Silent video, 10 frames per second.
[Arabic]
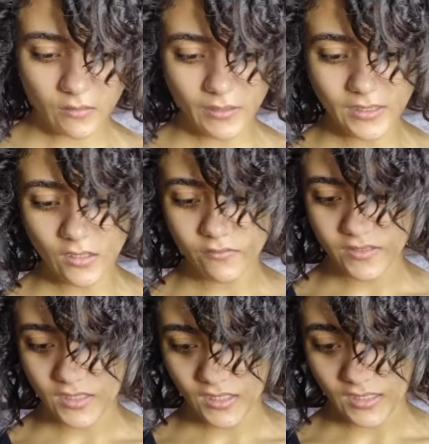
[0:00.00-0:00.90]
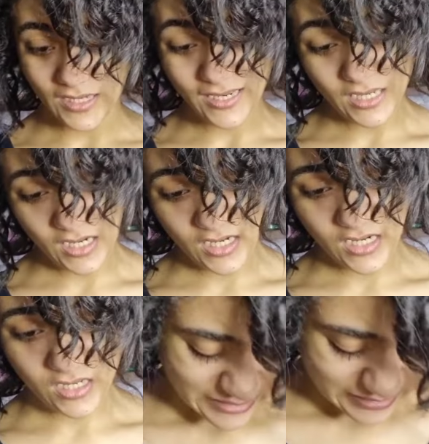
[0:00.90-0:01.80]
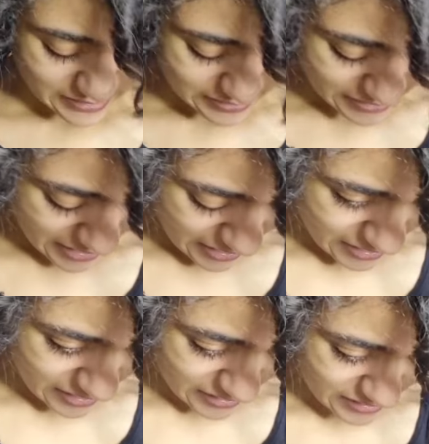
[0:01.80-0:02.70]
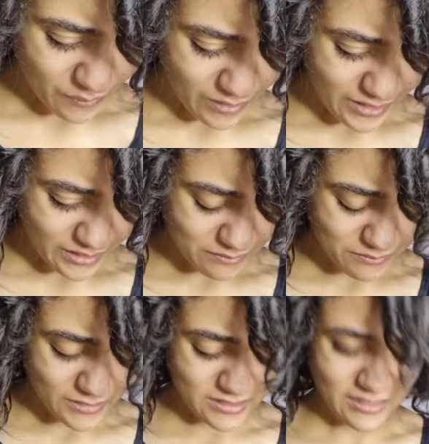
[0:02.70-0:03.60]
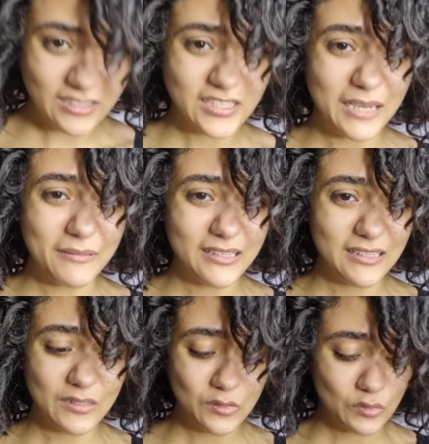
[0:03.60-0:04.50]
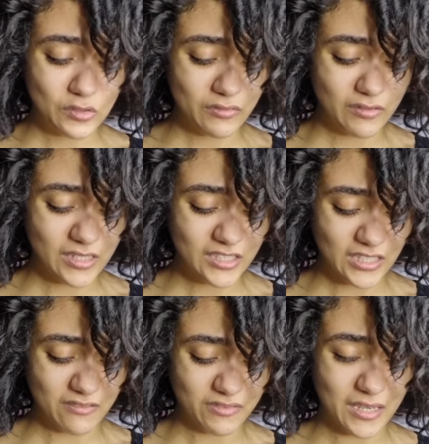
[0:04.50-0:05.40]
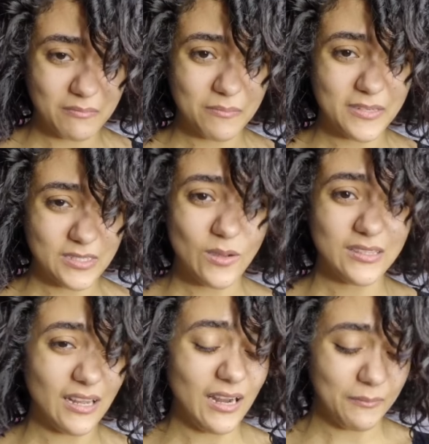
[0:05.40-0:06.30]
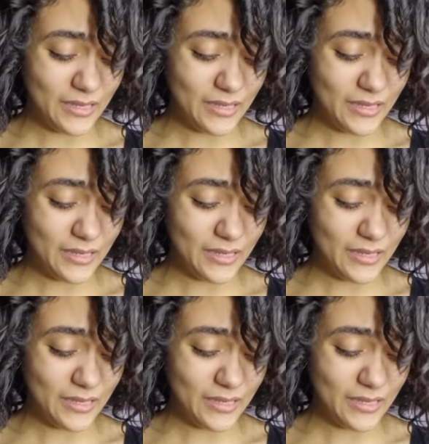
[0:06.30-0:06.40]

طب احنا لو فتحنا هنلاقي حاجه يا وانا ما انصحش ابدا ان انتوا تشوفوا اللي انا شايفاه بس هو طلع